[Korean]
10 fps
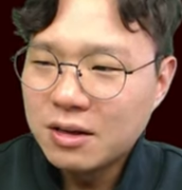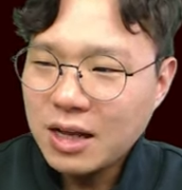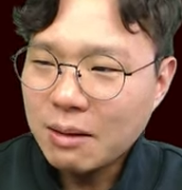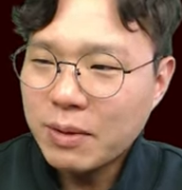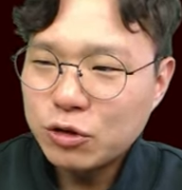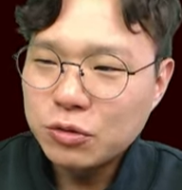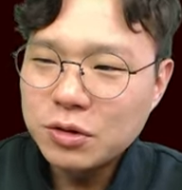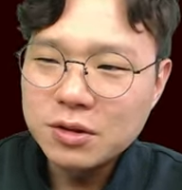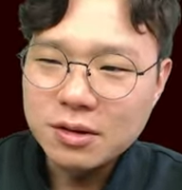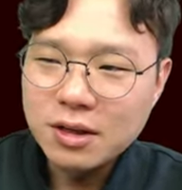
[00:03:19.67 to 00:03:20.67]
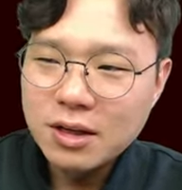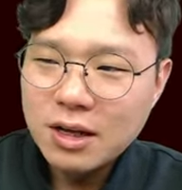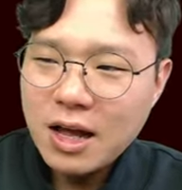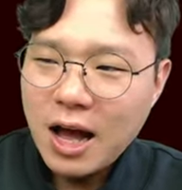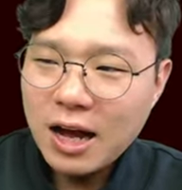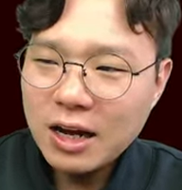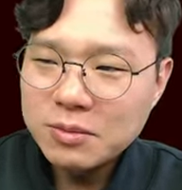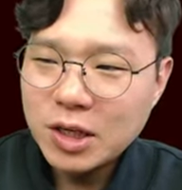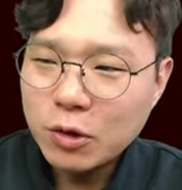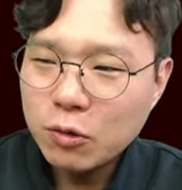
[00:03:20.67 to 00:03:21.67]
양배추는 항암
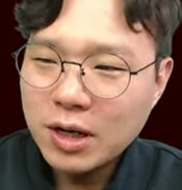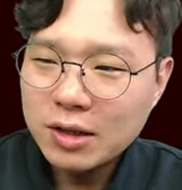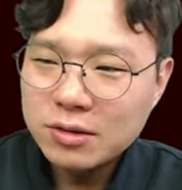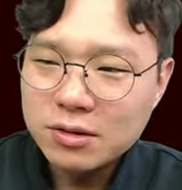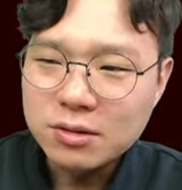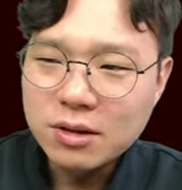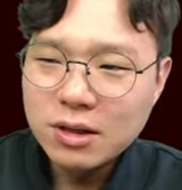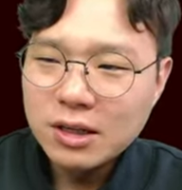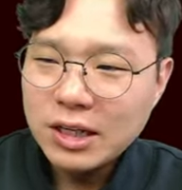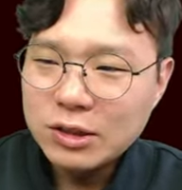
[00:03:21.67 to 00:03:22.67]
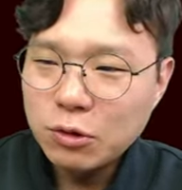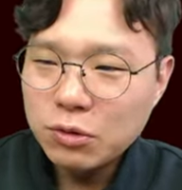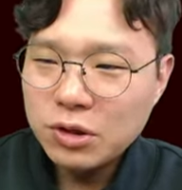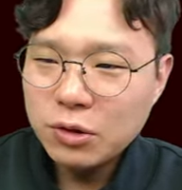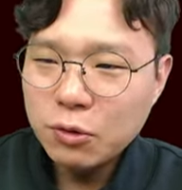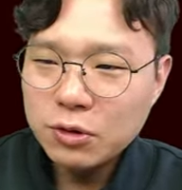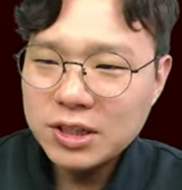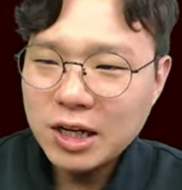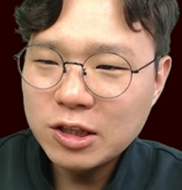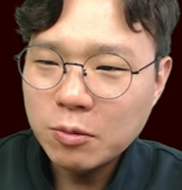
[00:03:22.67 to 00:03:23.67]
작용을 하는
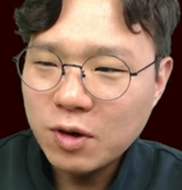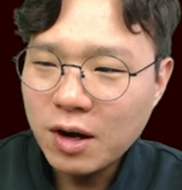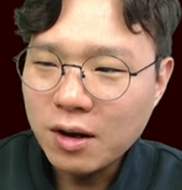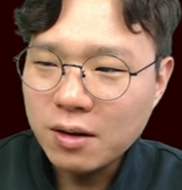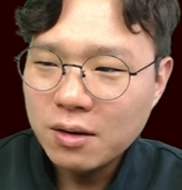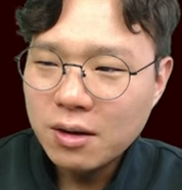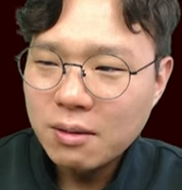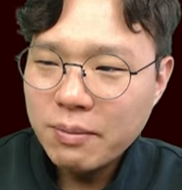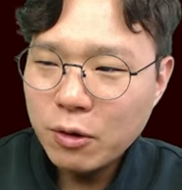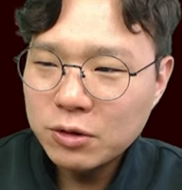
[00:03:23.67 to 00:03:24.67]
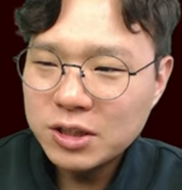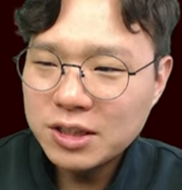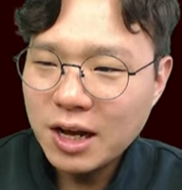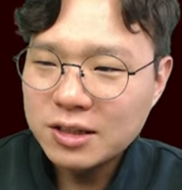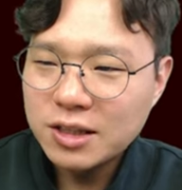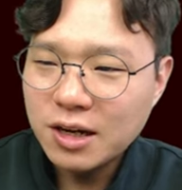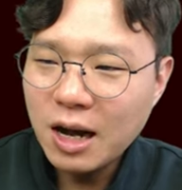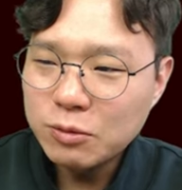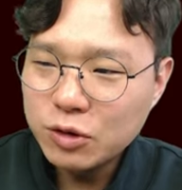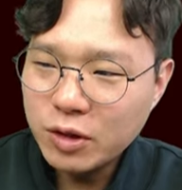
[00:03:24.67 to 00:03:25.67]
이소티오시안염과 페록시다아제가
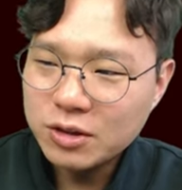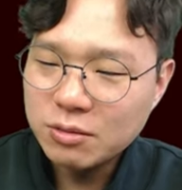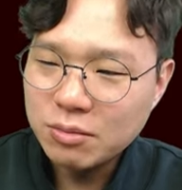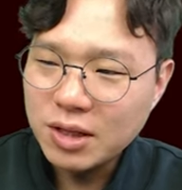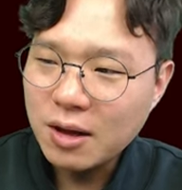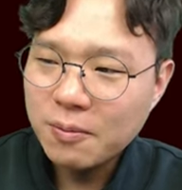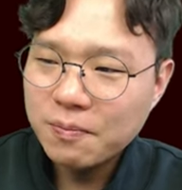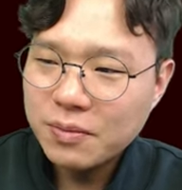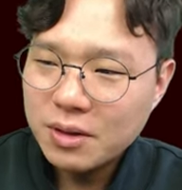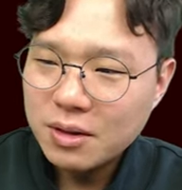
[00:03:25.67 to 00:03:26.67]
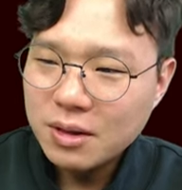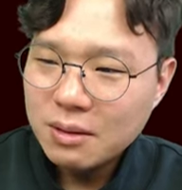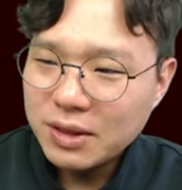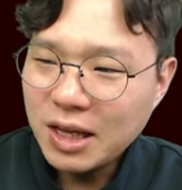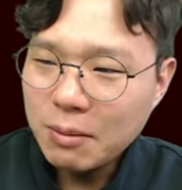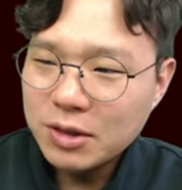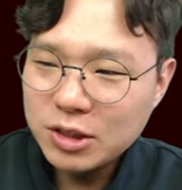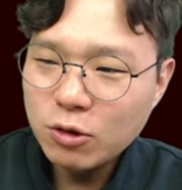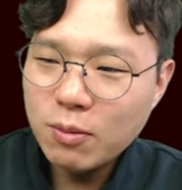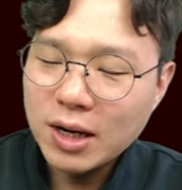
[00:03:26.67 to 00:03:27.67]
함유되어 있습니다. 비타민
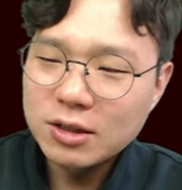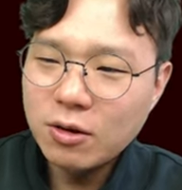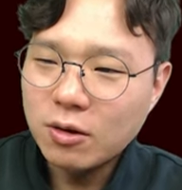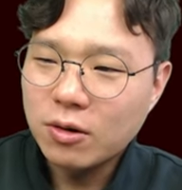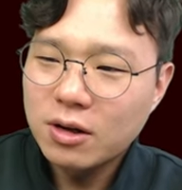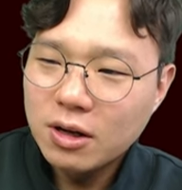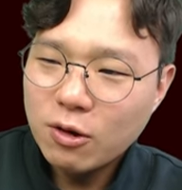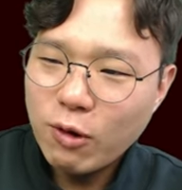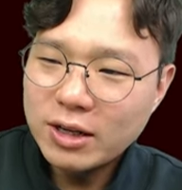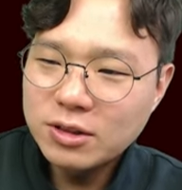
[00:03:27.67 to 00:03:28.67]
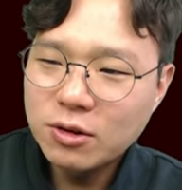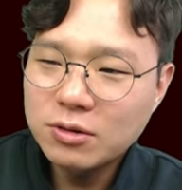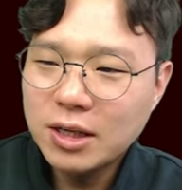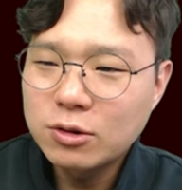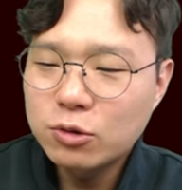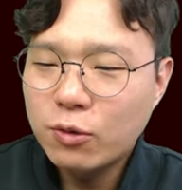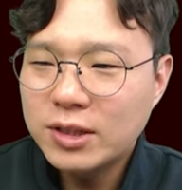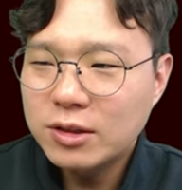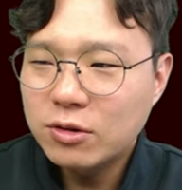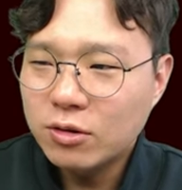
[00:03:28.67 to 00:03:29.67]
C도 많아서 활성산소의
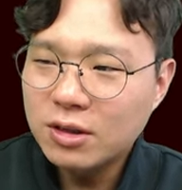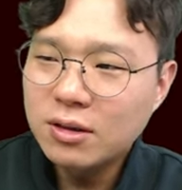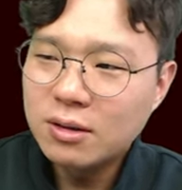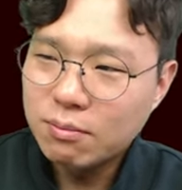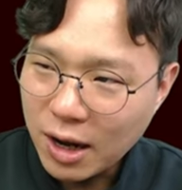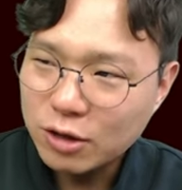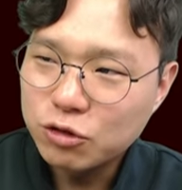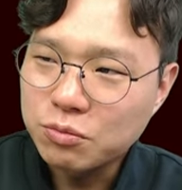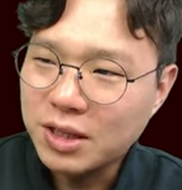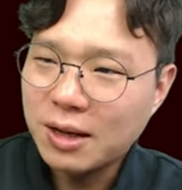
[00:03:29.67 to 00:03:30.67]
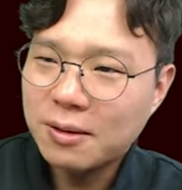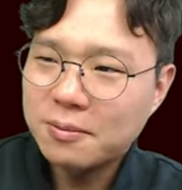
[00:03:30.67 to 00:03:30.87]
생성을 막아줍니다.